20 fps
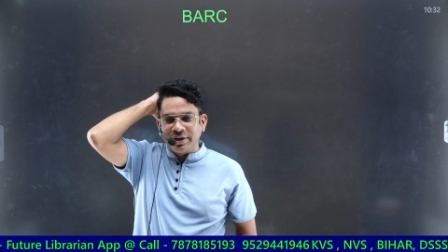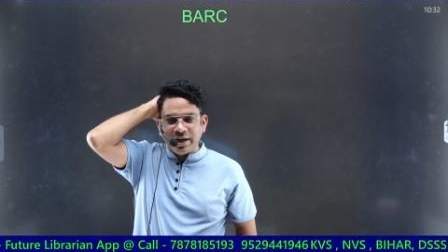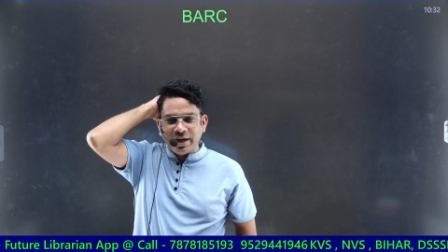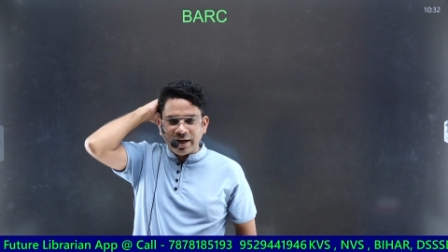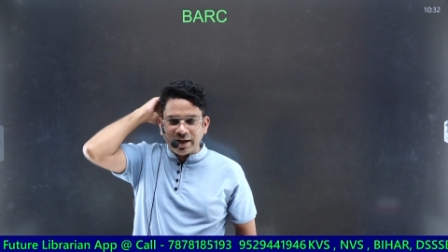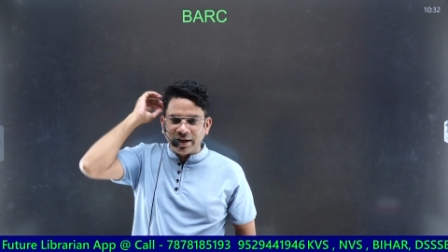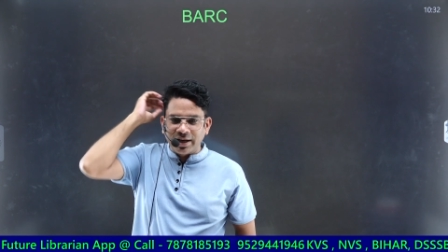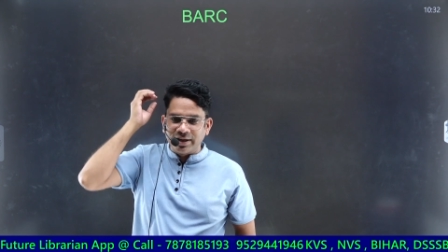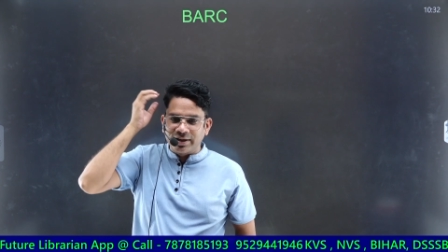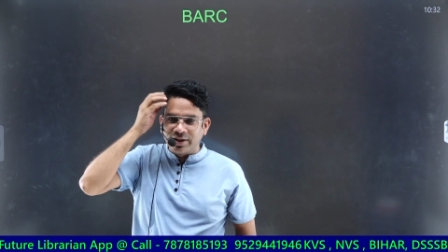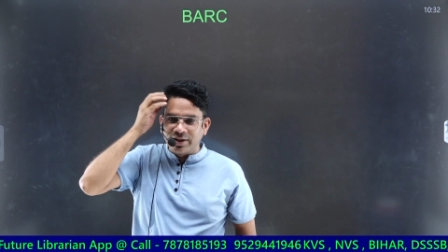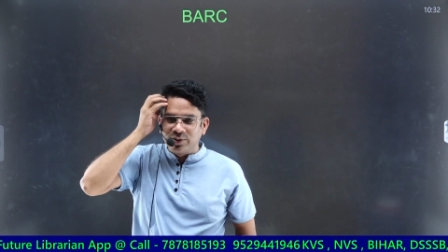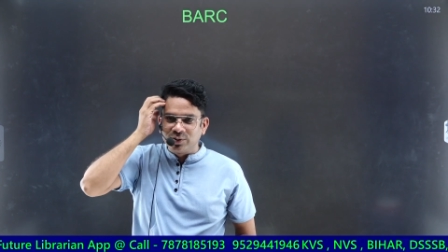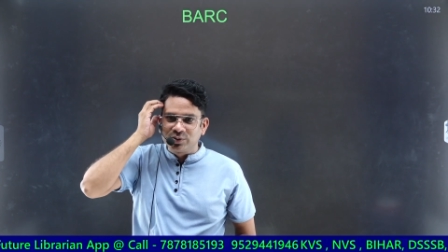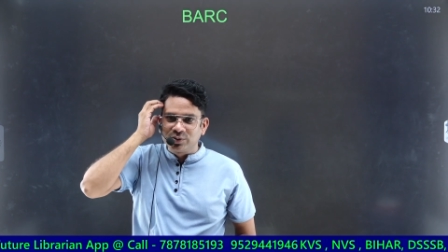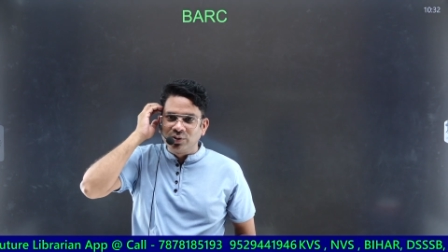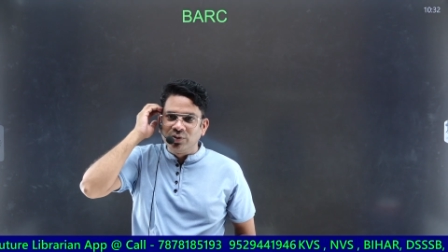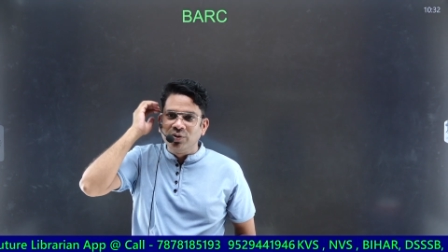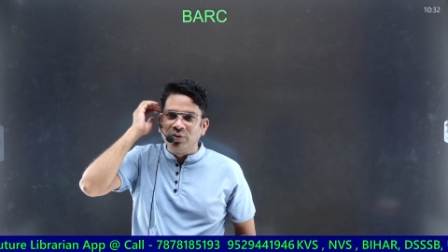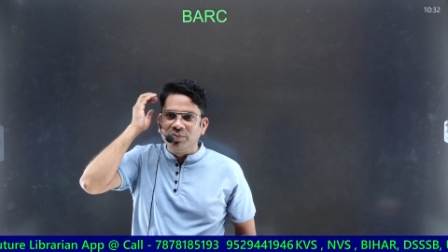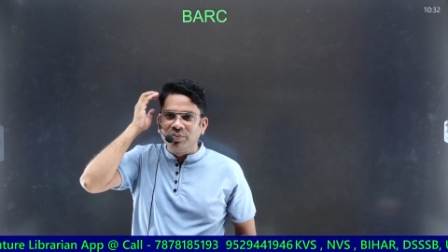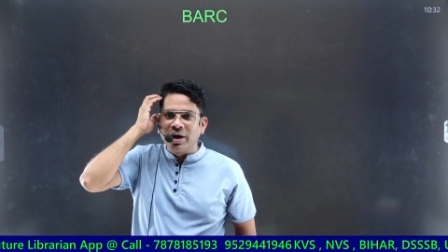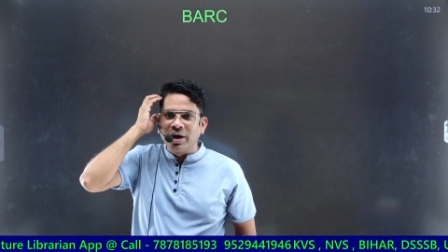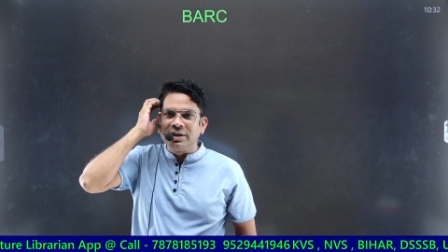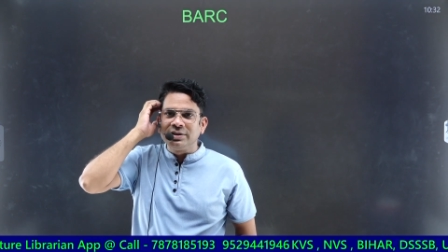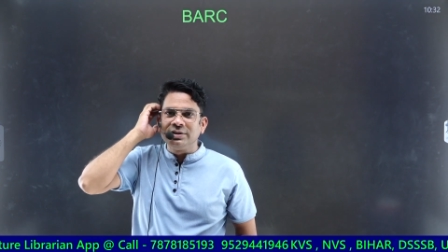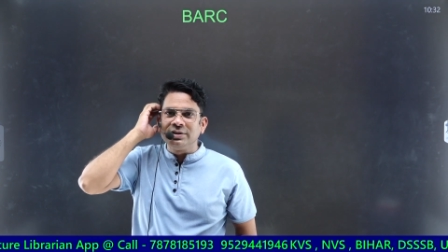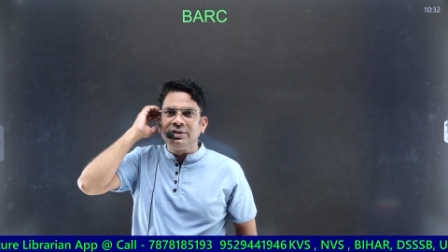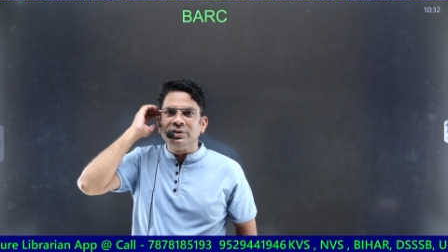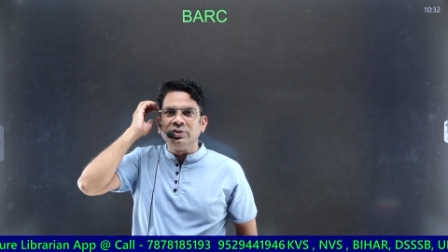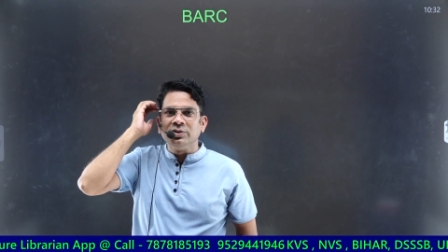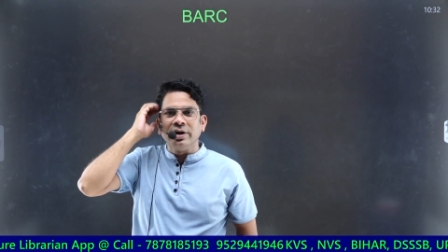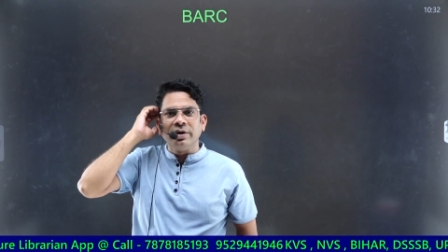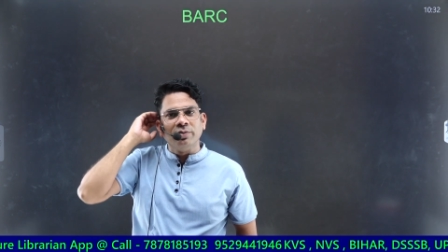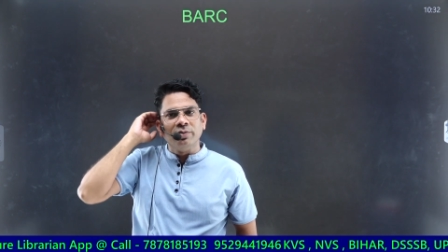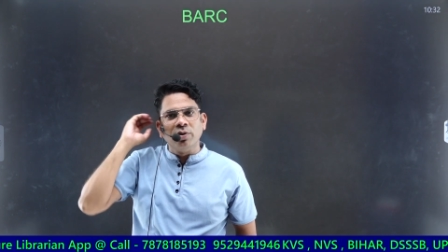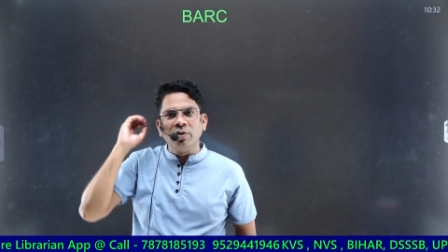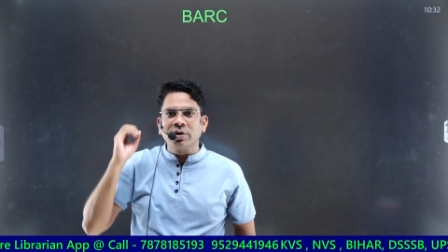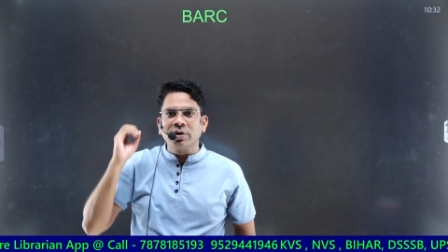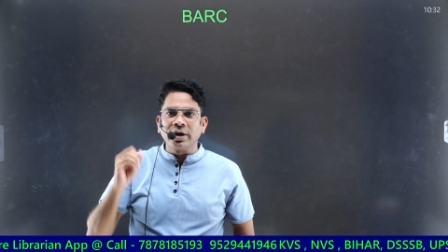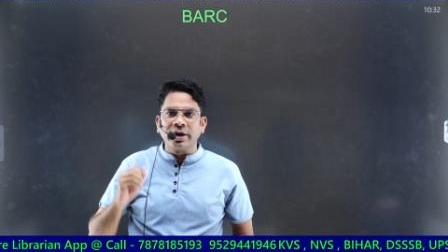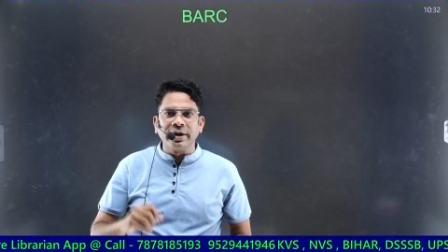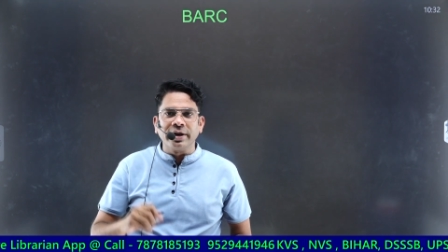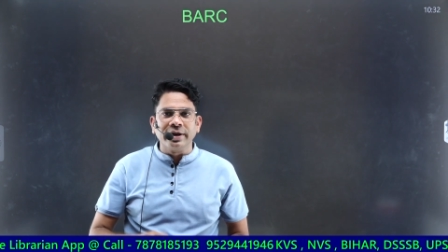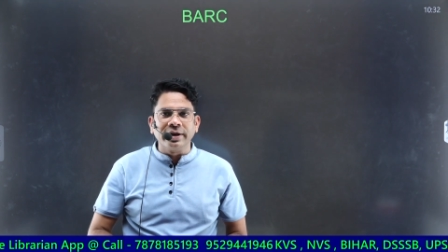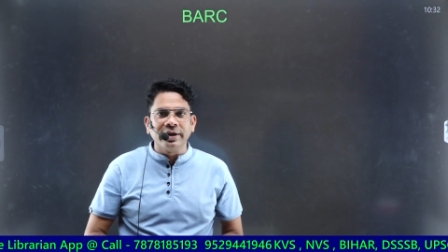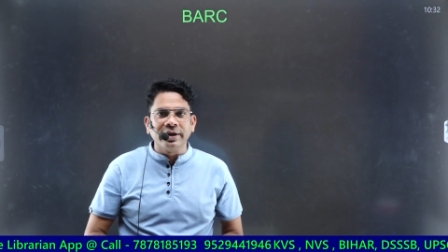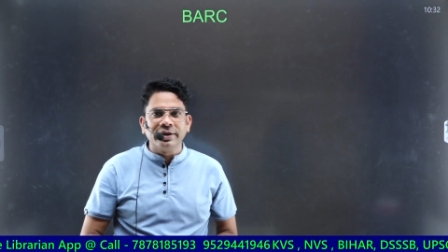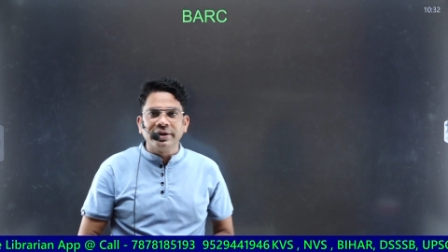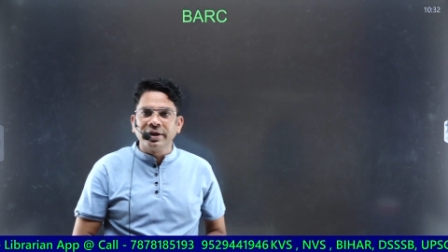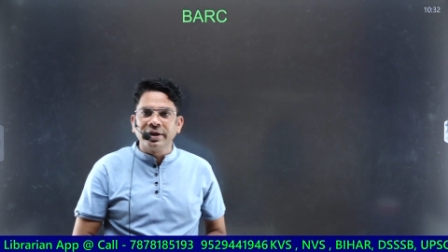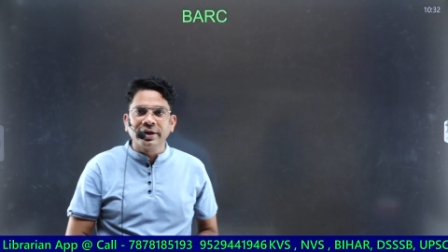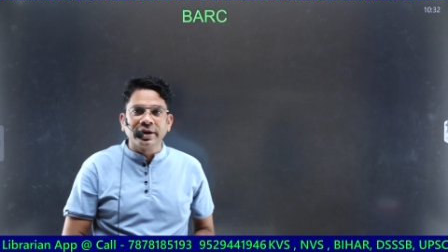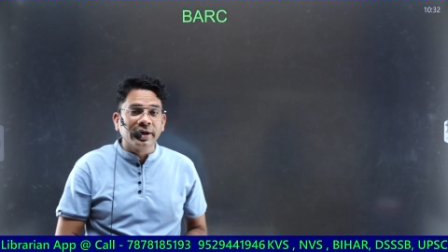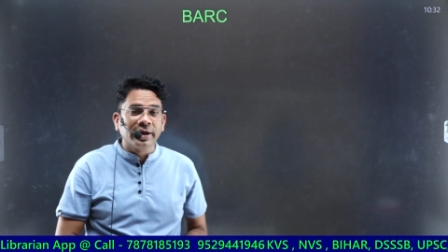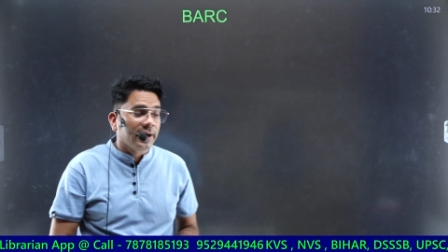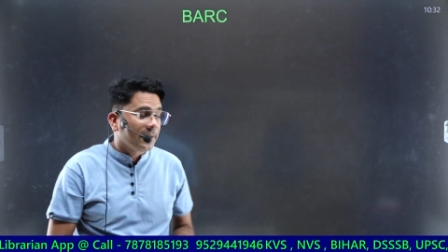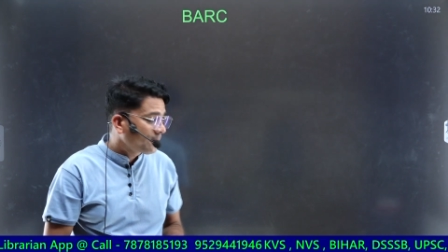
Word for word: कर लेते हैं दोस्तों बातचीत जो है वो करेंगे ठीक है ना